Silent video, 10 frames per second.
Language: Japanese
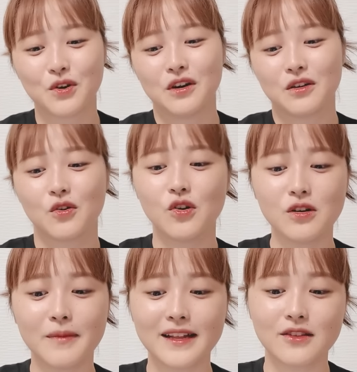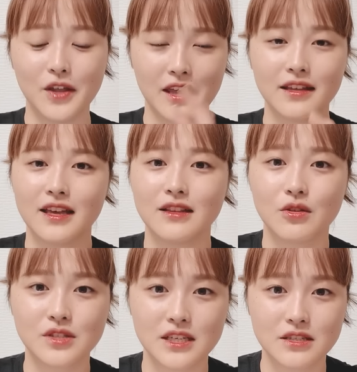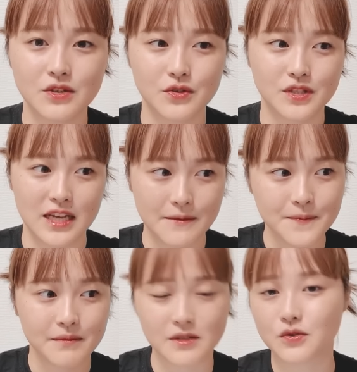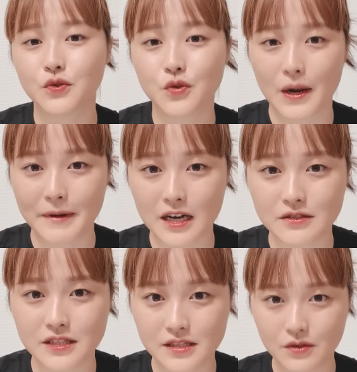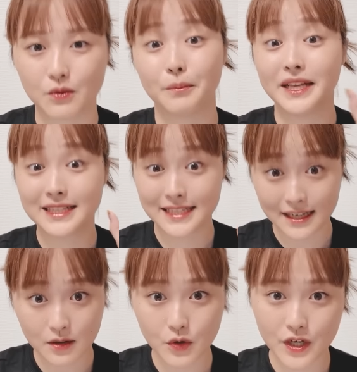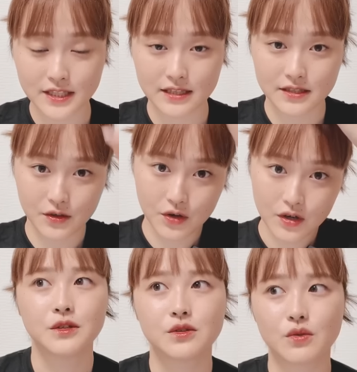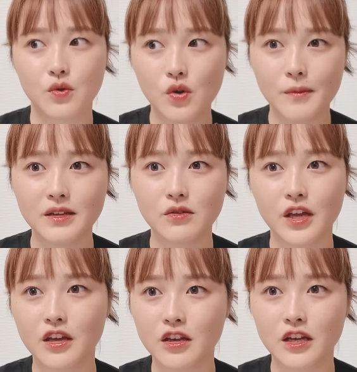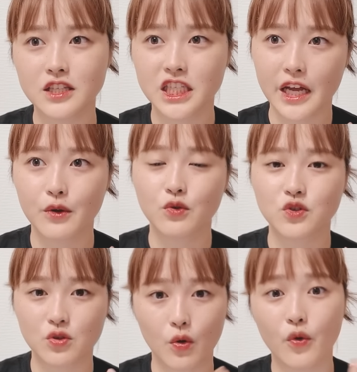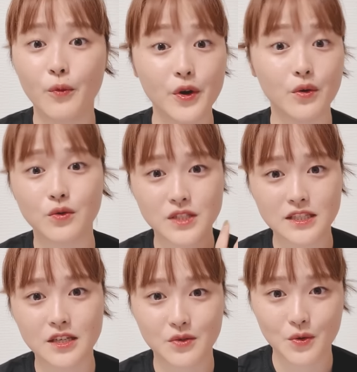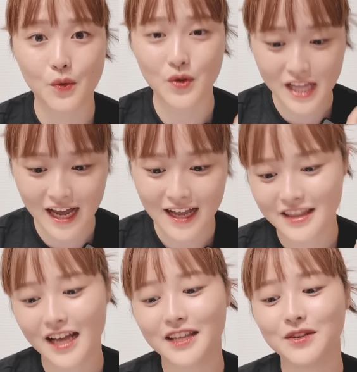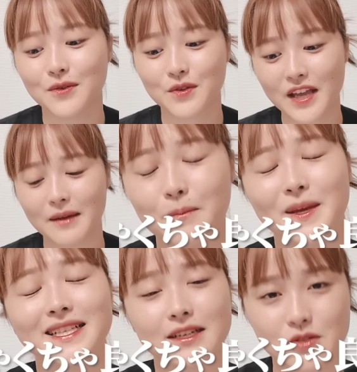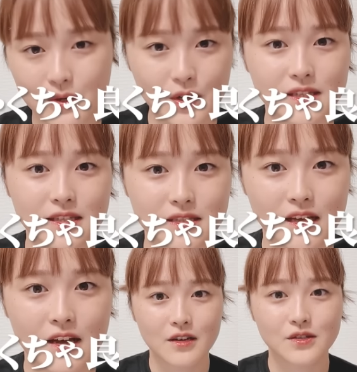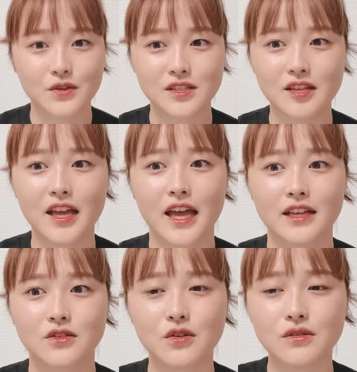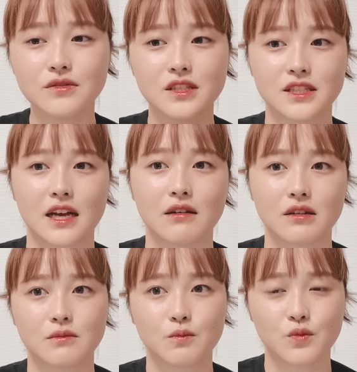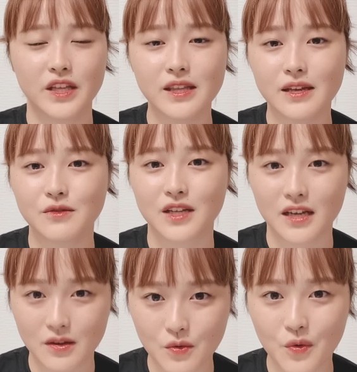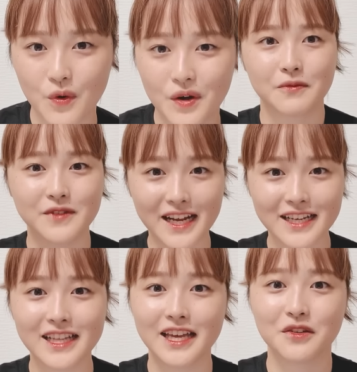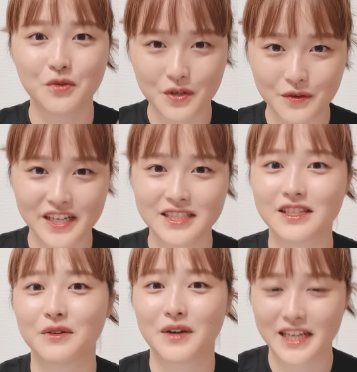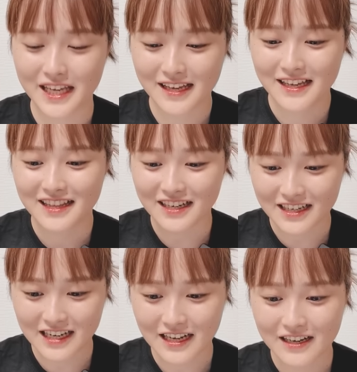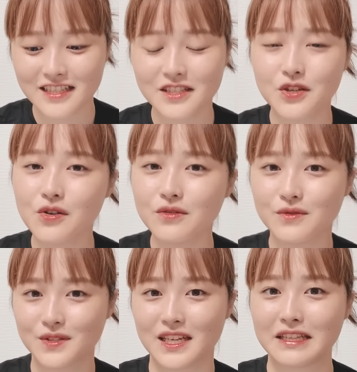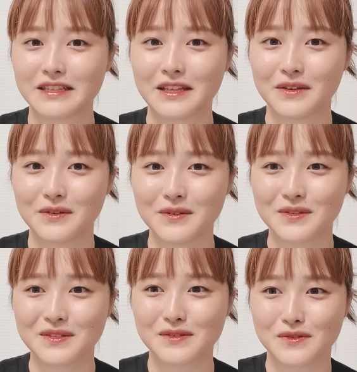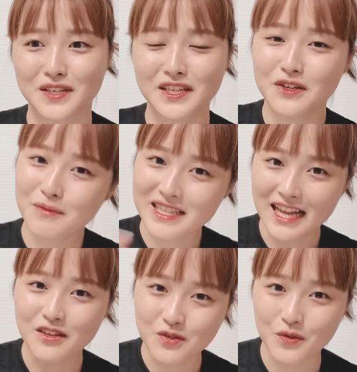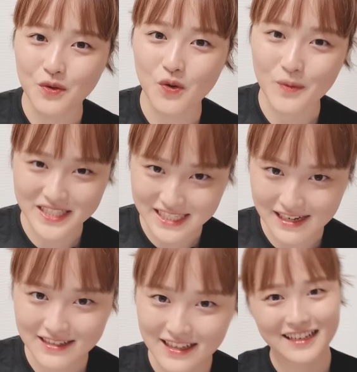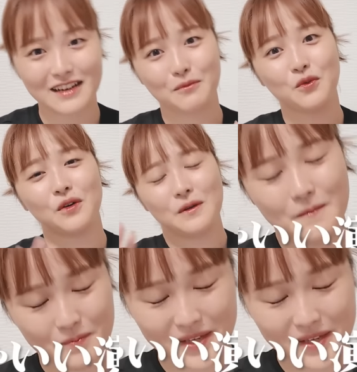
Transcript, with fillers: もう傲慢と偏見のチェジニョクさん、まあ、そういうドラマがあるんですけどめっちゃかっこよかったんですよその傲慢と偏見時代をちょっと思い起こさせるような内容でめちゃくちゃ良かったですそしてチョンジさん出てるんだけど2人で1人を演じてるわけだからイ・ジョンウンさんっていうその昼間担当のおばちゃんがもう